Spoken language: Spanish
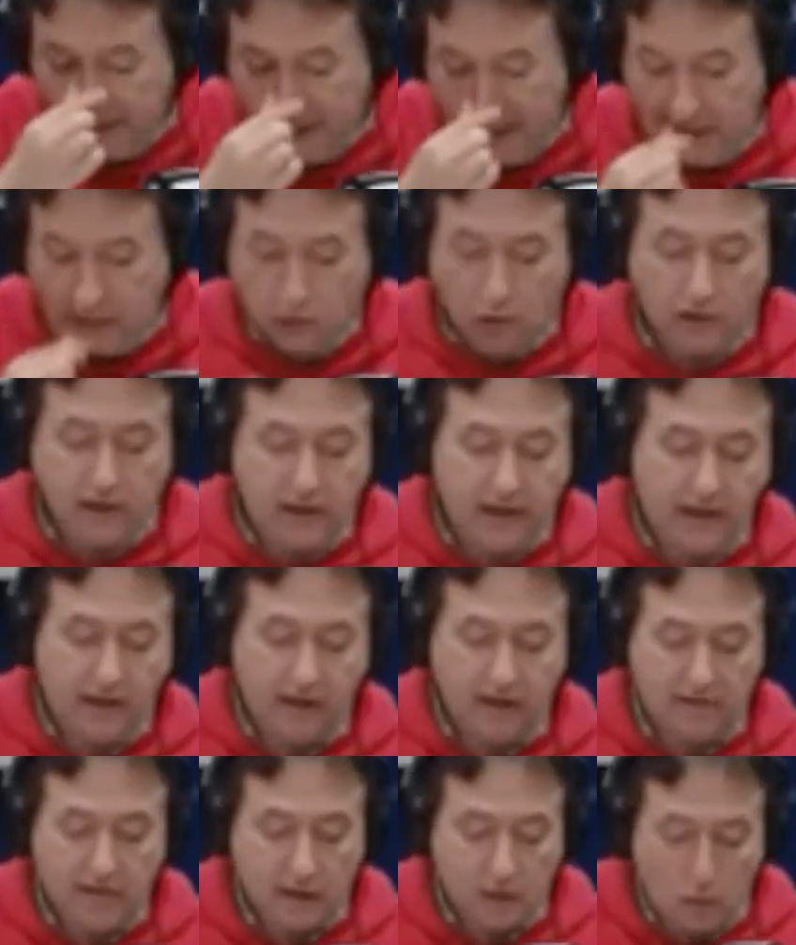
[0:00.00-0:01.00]
Esto tiene
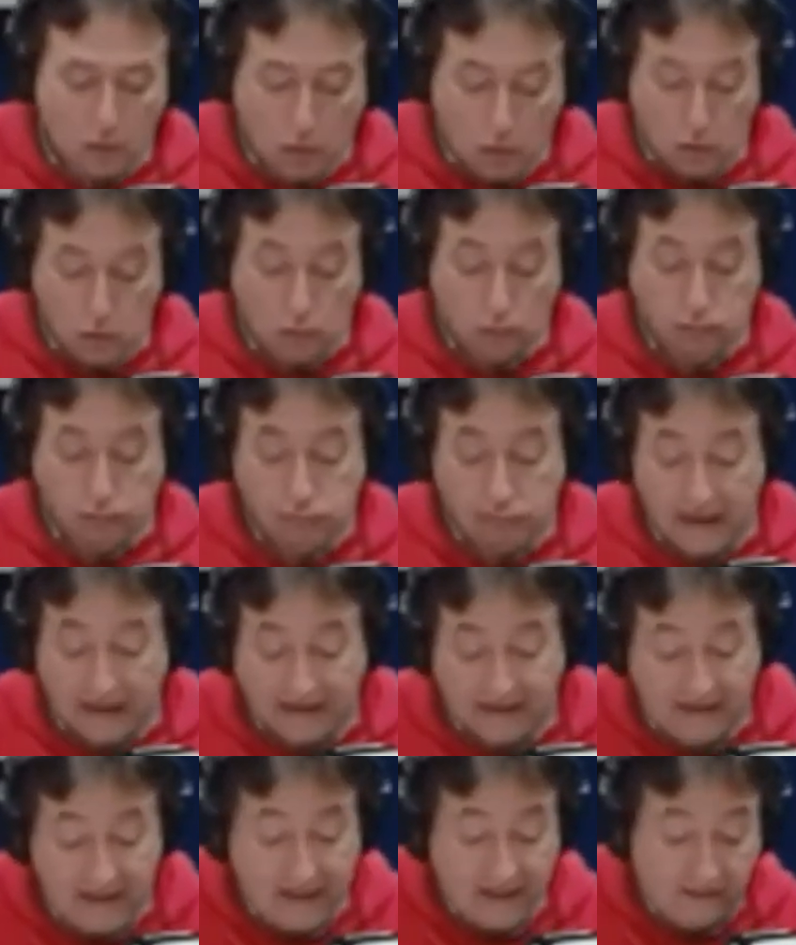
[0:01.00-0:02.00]
que ver con un
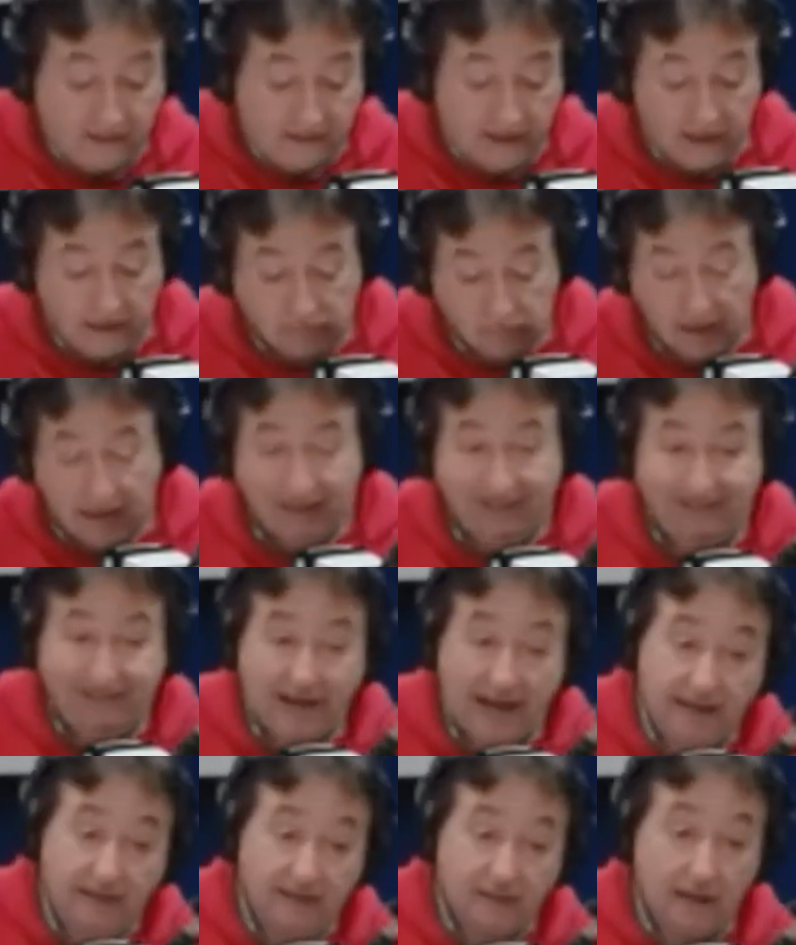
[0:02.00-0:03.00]
accidente. El
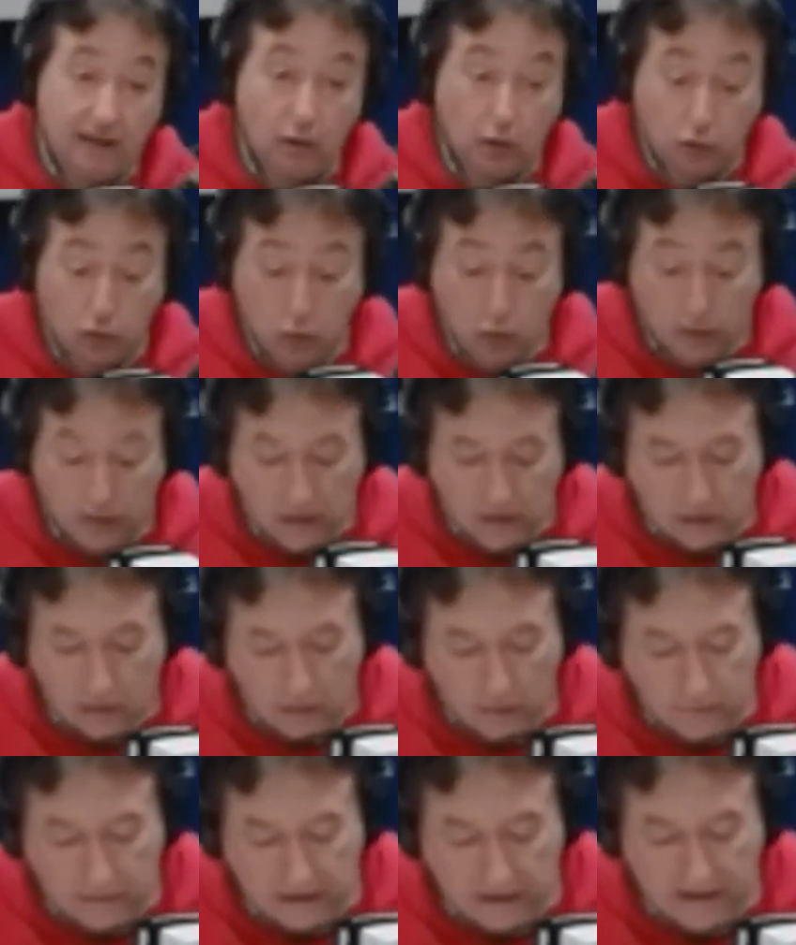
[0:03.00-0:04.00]
30 de octubre del
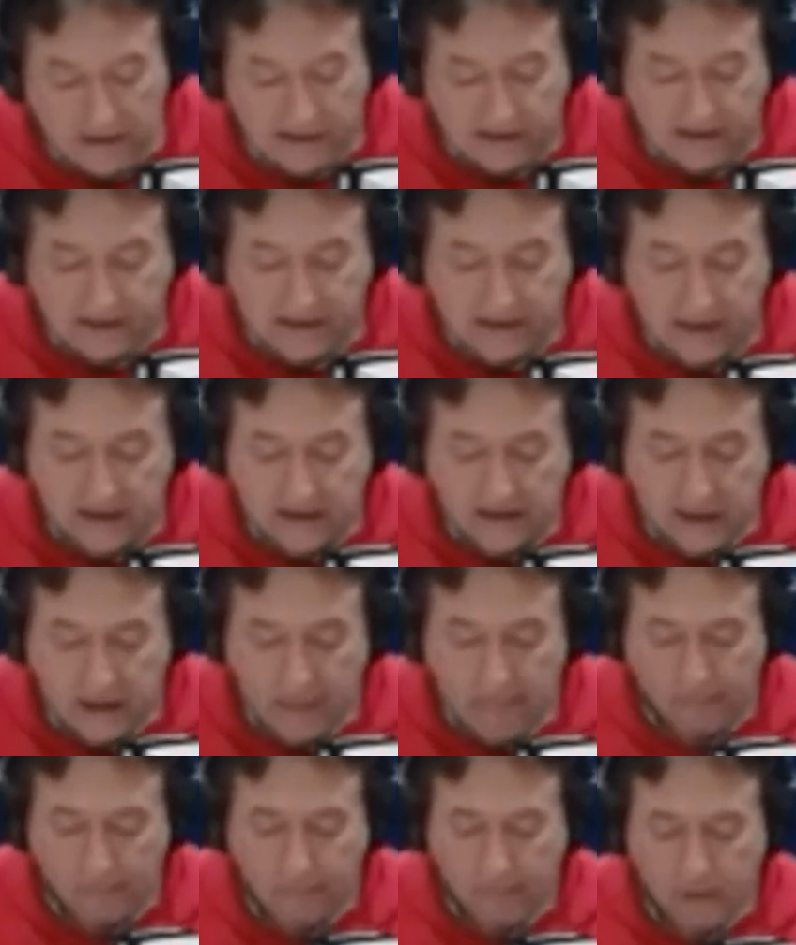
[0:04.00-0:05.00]

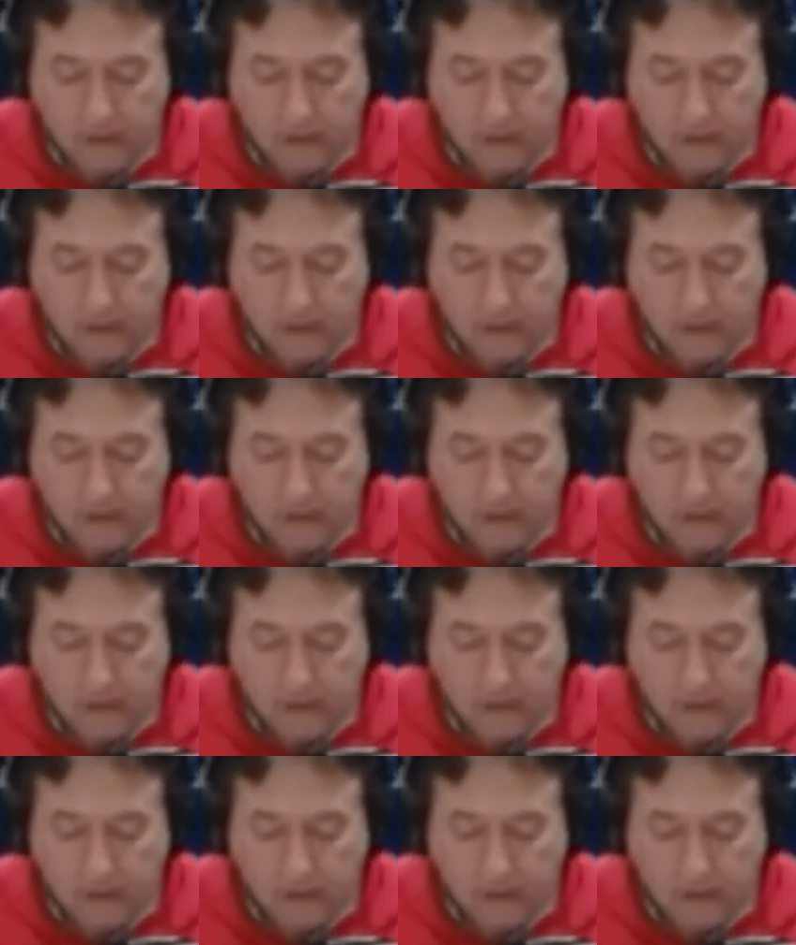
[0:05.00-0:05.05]
2017,